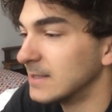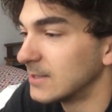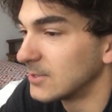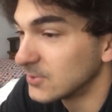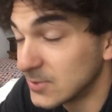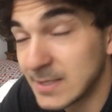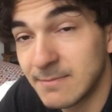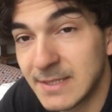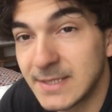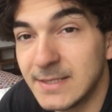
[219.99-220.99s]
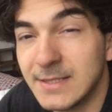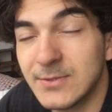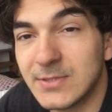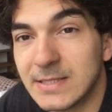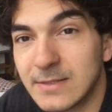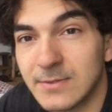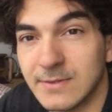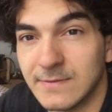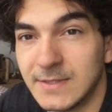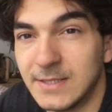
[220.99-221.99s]
Euh, deuxième matinée de cette
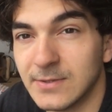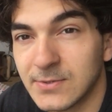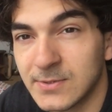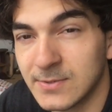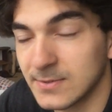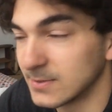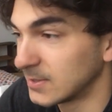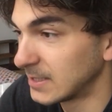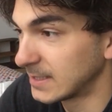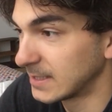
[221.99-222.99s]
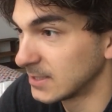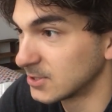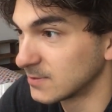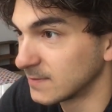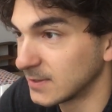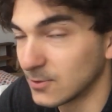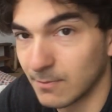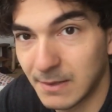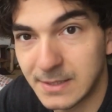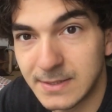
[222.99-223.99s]
vidéo dans laquelle je vais te
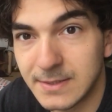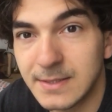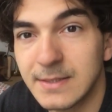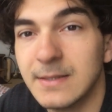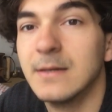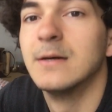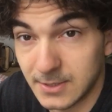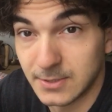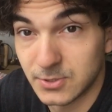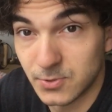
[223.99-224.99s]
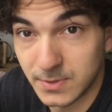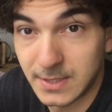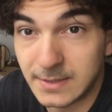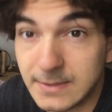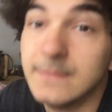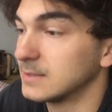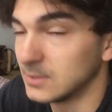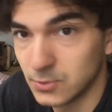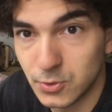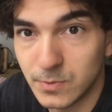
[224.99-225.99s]
présenter un journal. Si
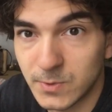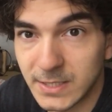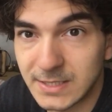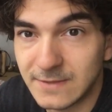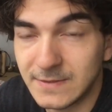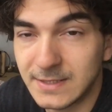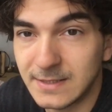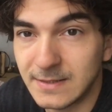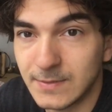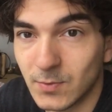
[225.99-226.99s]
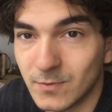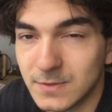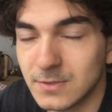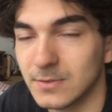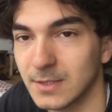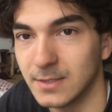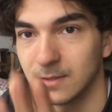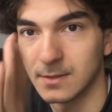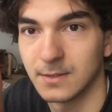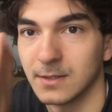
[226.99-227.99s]
tu suis mon activité professionnelle
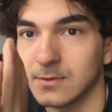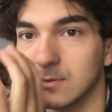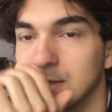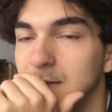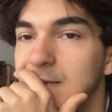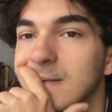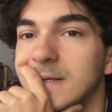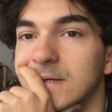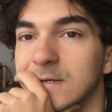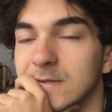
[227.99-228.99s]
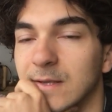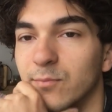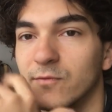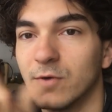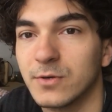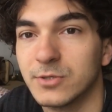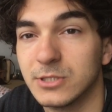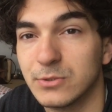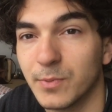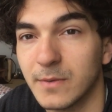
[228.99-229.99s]
à côté, tu as pu voir que j'ai
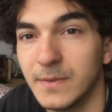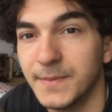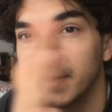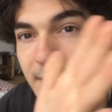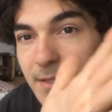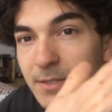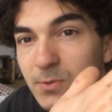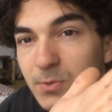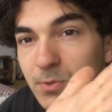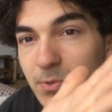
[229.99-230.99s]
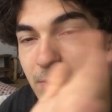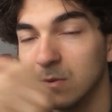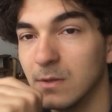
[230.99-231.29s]
supprimé mes réseaux sociaux.